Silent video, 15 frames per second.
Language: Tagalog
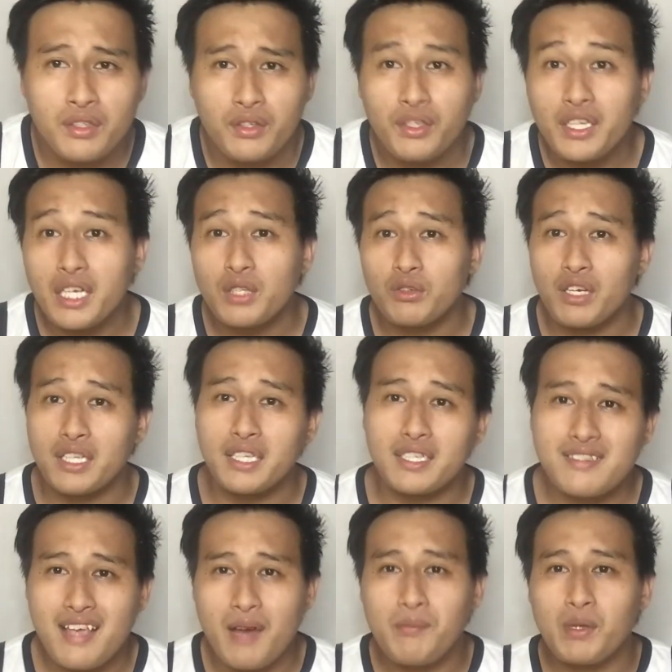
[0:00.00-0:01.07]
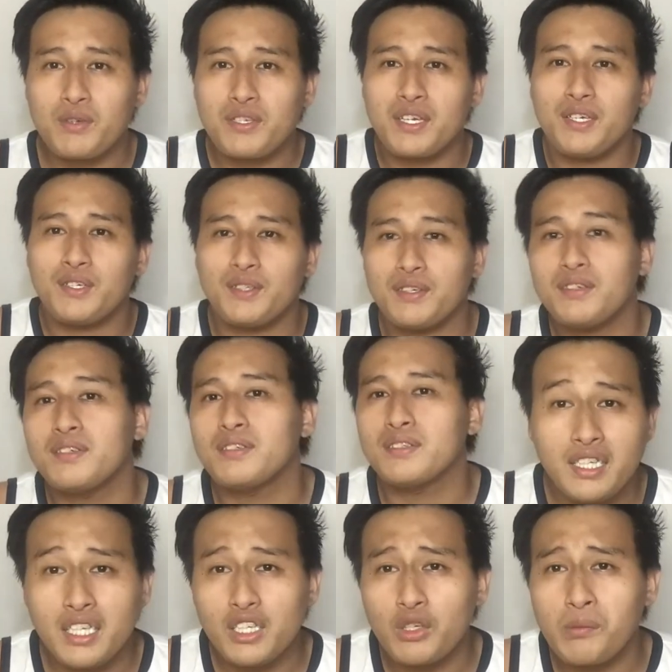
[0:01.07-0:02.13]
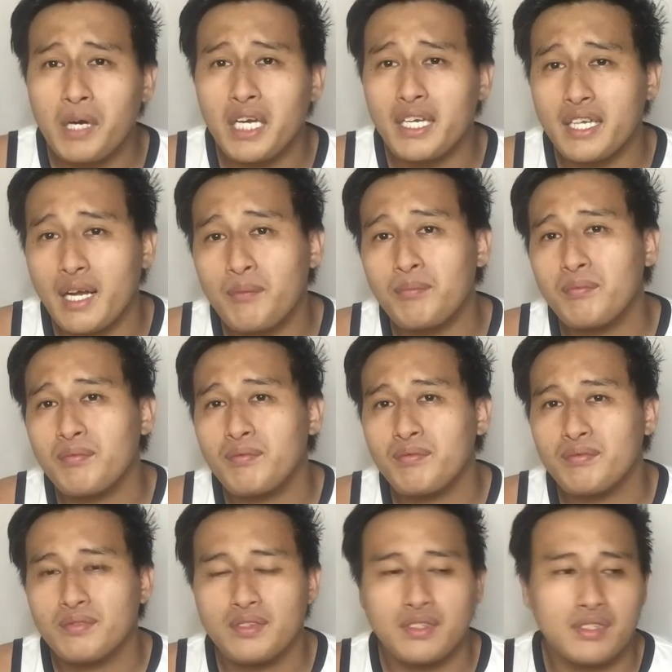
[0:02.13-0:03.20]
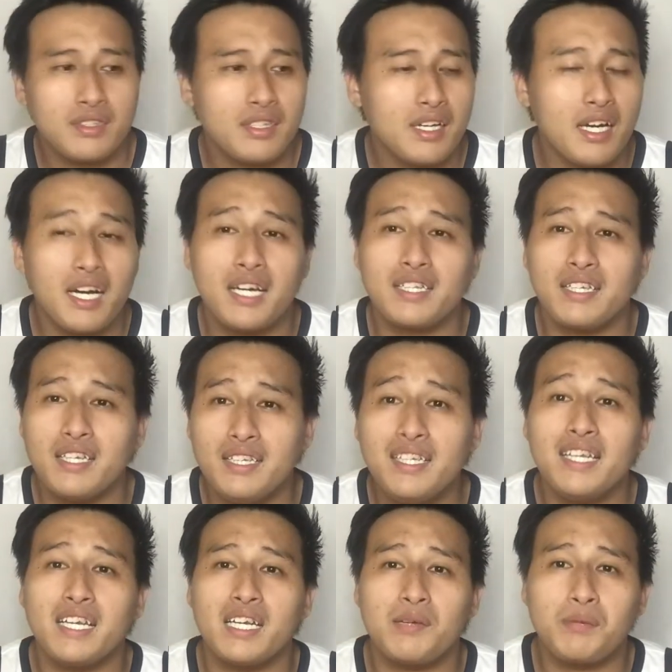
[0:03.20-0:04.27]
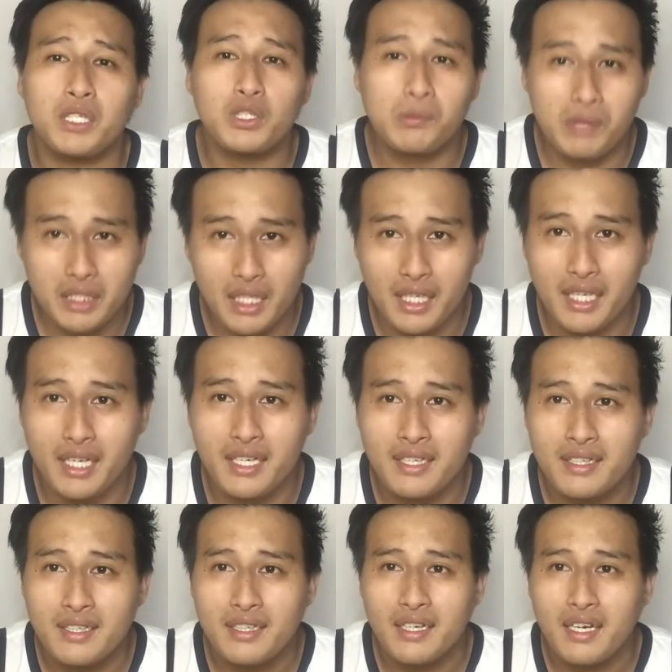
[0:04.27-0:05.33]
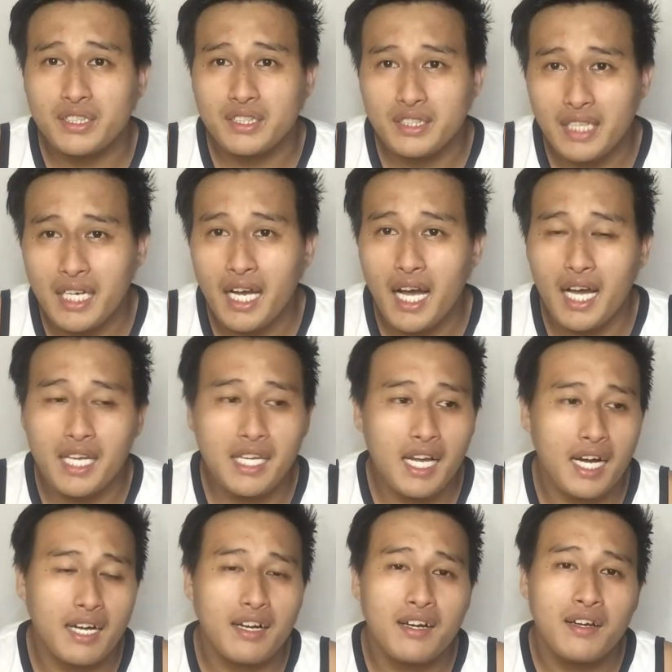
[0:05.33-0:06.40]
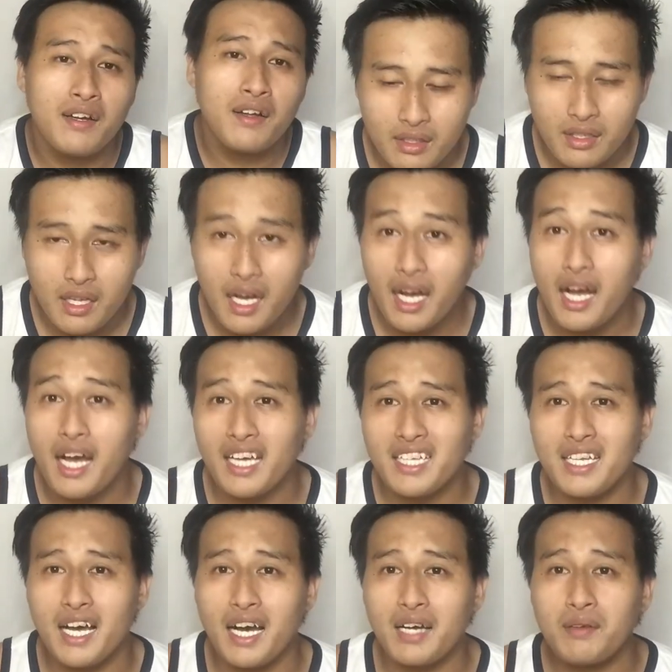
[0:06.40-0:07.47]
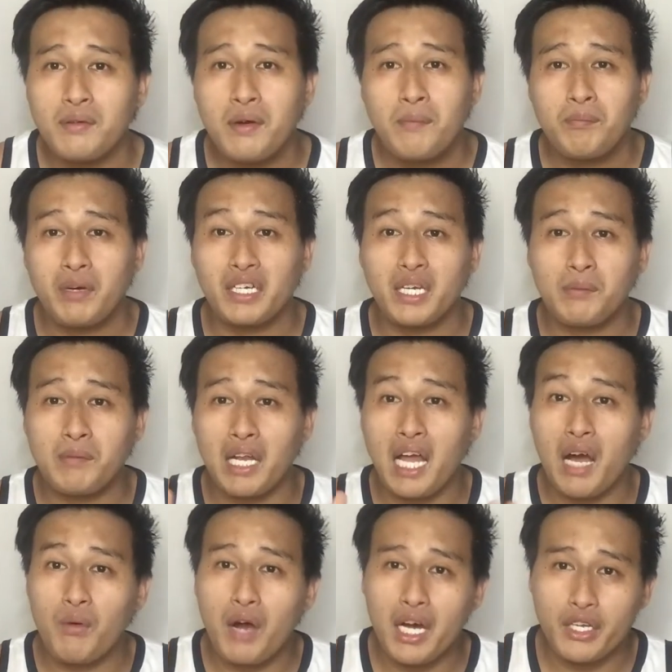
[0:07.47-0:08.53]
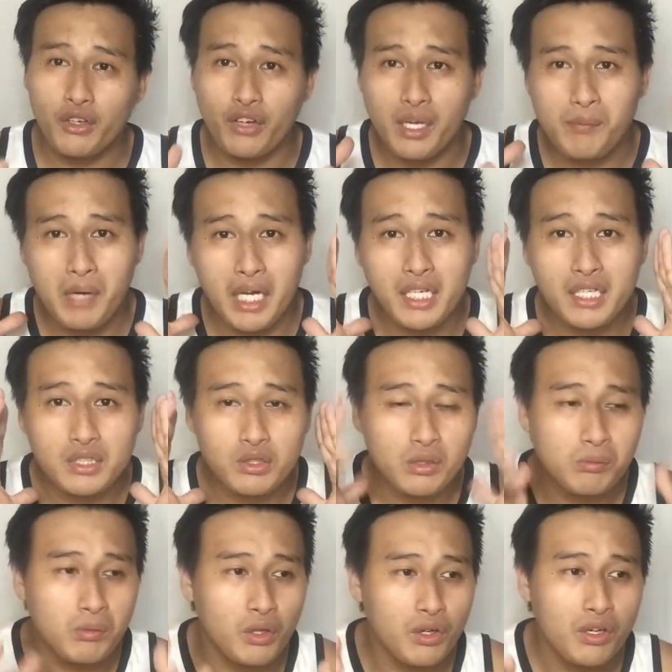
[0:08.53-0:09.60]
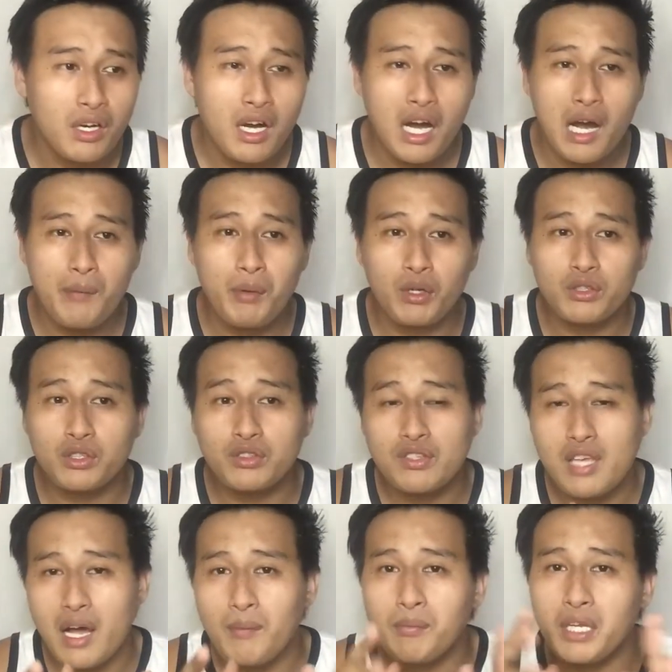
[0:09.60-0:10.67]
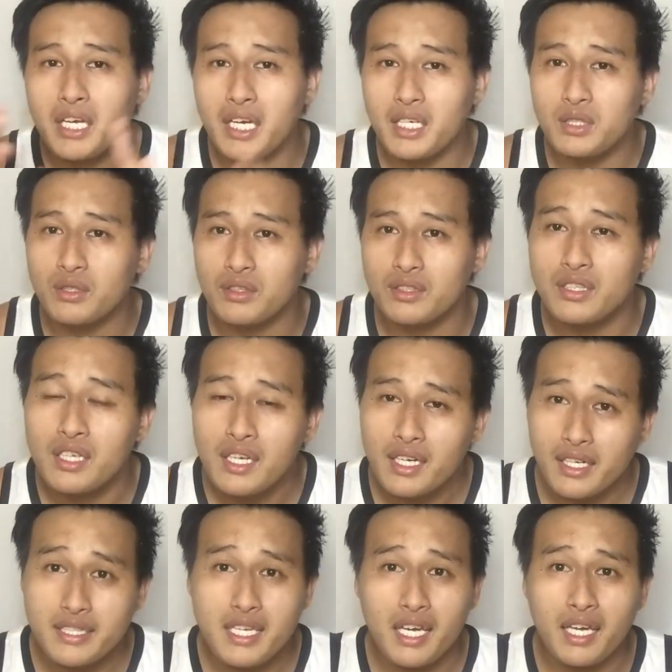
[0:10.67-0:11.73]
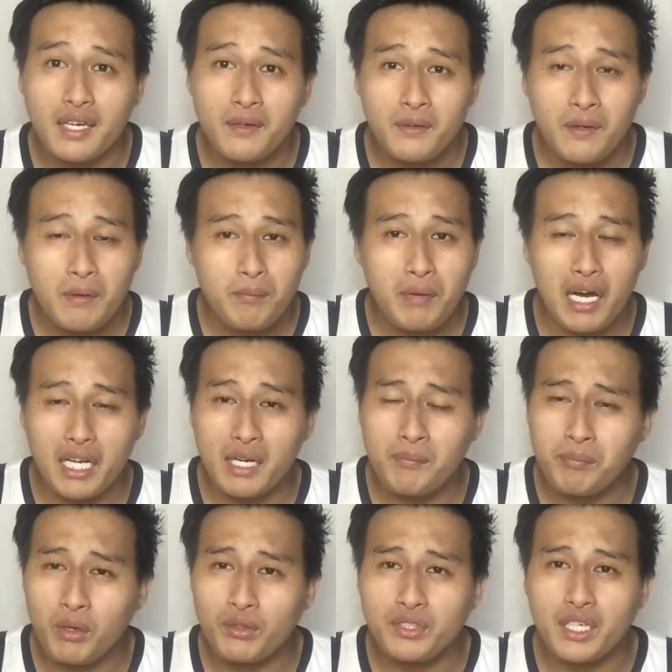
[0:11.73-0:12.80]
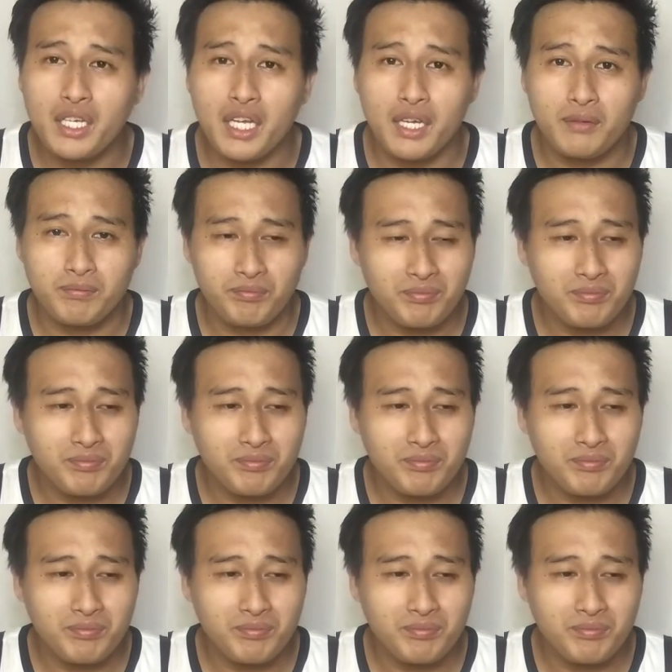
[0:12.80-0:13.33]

Yun nga tulad ng sabi ko sa inyo, hindi ito mahirap at hindi rin naman ito madali. Tiyagaan lang. Ang akin lang, maging malawak yung imahinasyon mo about dun sa application. Kasi parang phone yan eh.